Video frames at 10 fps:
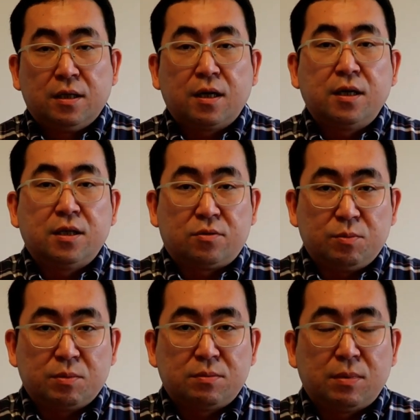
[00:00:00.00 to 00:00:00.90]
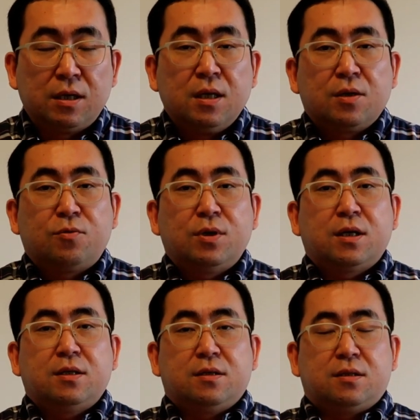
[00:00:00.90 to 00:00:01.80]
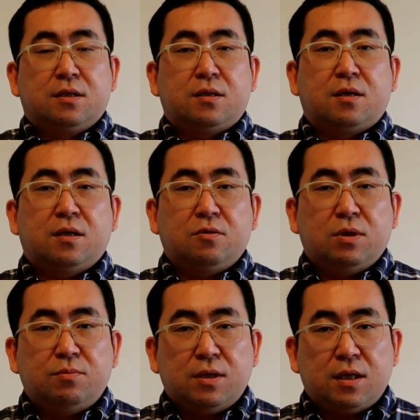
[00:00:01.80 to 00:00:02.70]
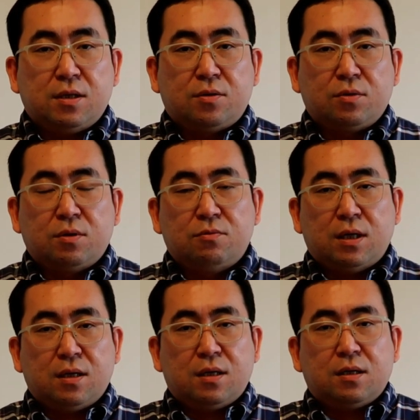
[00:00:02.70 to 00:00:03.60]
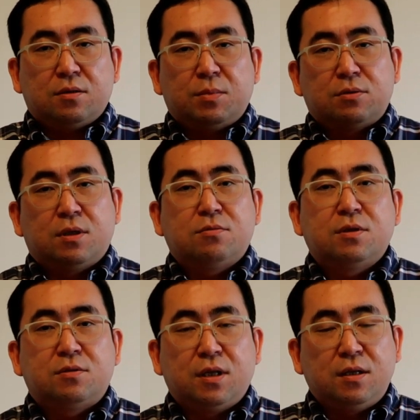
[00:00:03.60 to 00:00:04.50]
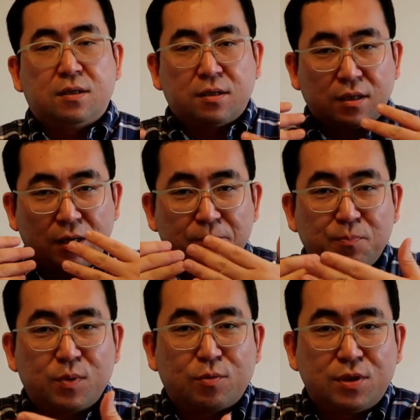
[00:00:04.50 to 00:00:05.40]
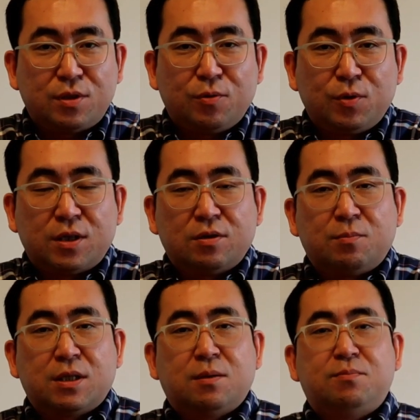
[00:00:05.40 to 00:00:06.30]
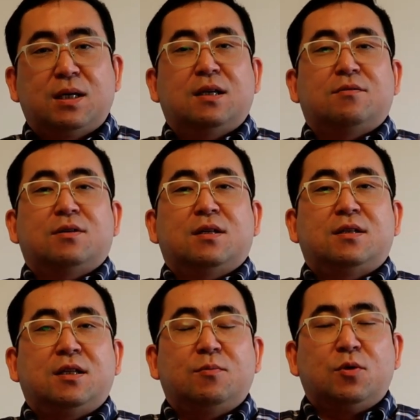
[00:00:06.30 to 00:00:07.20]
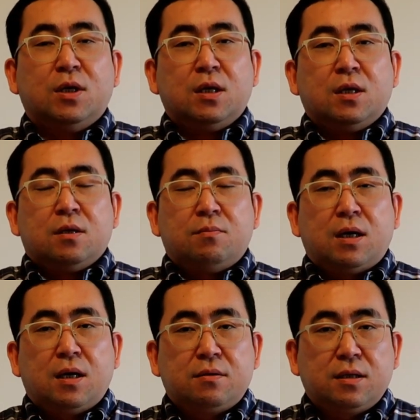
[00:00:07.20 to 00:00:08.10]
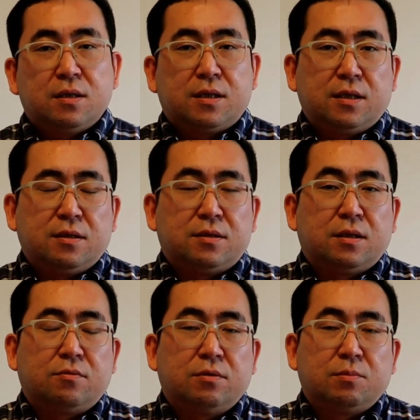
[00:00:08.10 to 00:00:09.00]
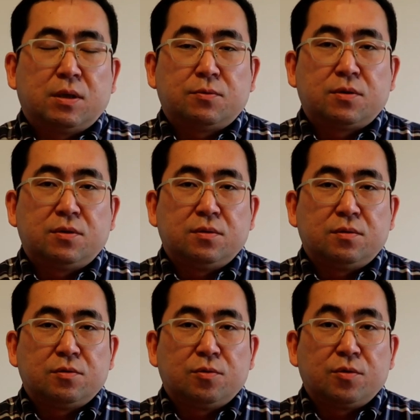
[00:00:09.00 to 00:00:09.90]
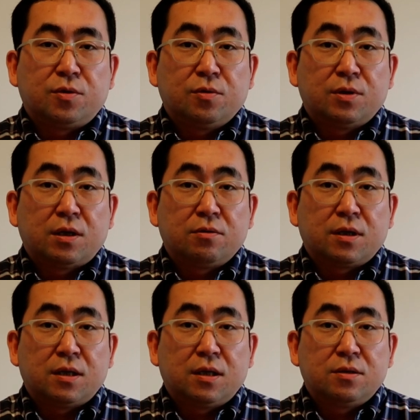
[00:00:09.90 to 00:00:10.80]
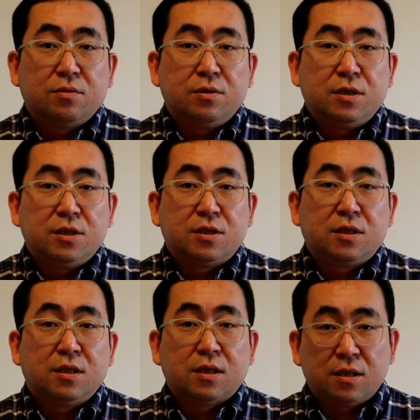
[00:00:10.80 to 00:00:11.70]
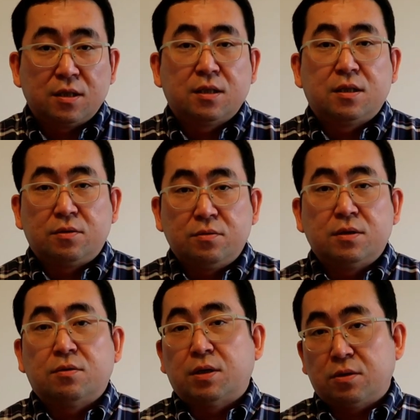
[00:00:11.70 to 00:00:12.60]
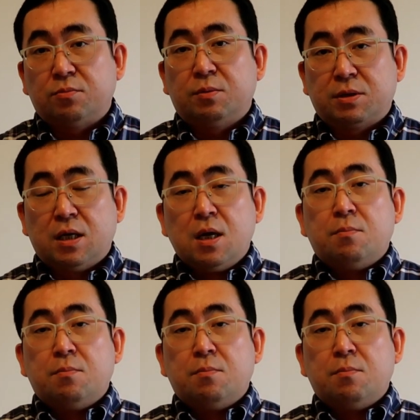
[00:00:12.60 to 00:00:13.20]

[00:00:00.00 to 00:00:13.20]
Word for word: 流れだと思います。まあ、この中でですね、セカンドウェーブだってことで、わーっと、まあ、それはそうですね、一旦閉じておいたのがまたバーンとなって、でも、まあ、ある段階でですね、これはまあ、普通の状況なのかなという認識にだんだんなってくるんだろうなと思います。